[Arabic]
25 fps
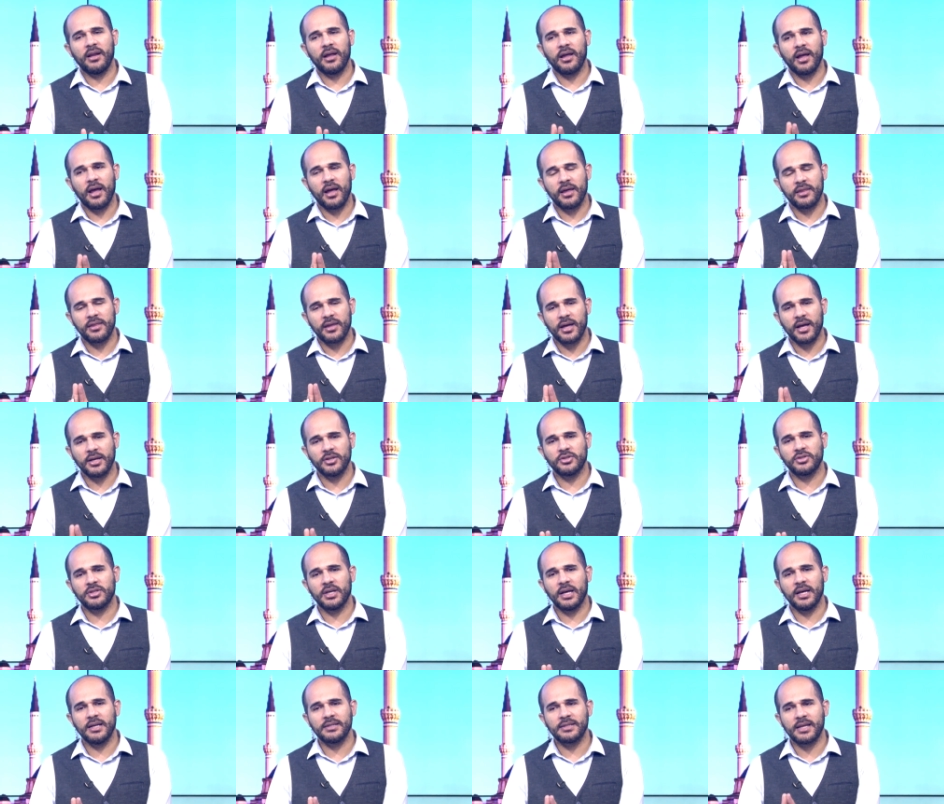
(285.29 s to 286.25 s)
هذا
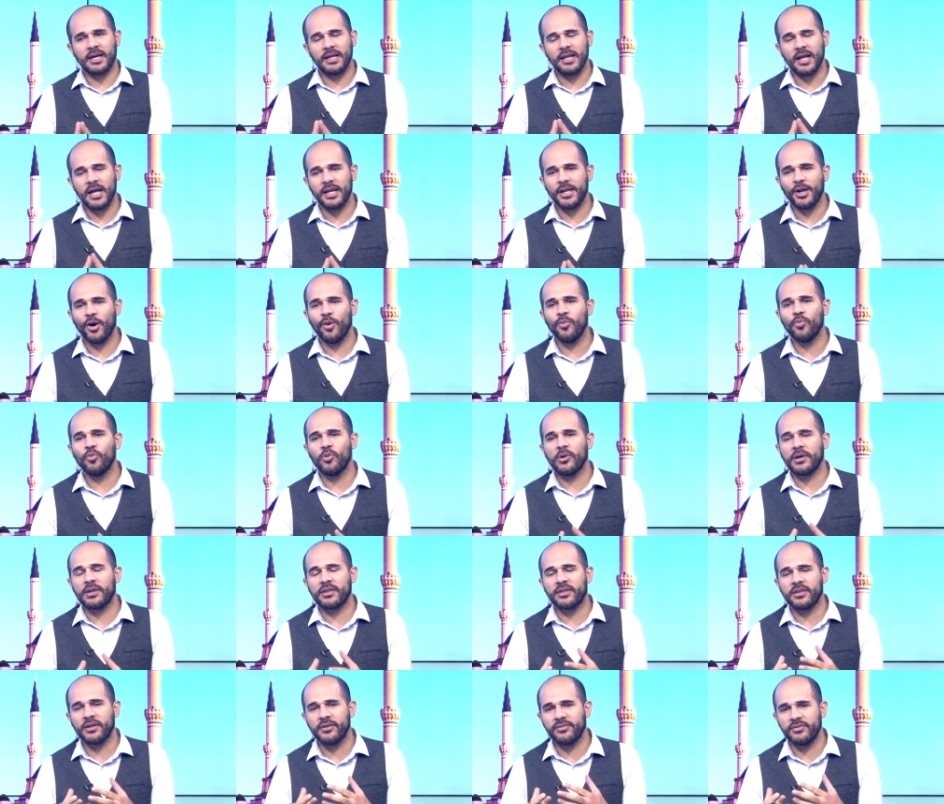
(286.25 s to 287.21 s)
الشخص على انه
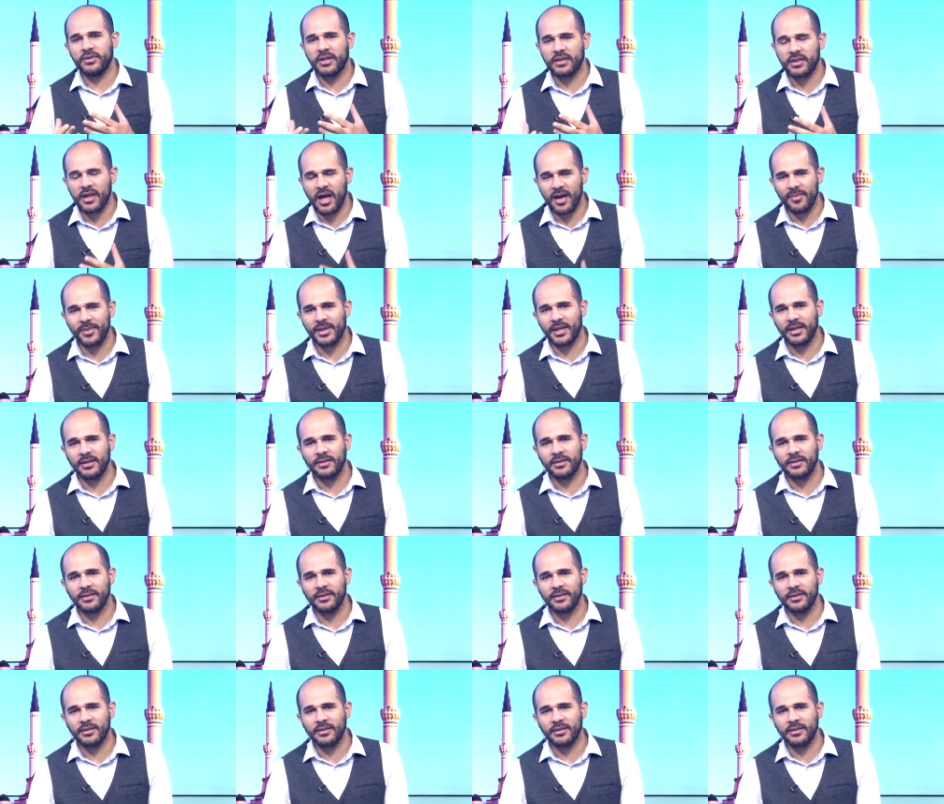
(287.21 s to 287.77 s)
موظف نظامي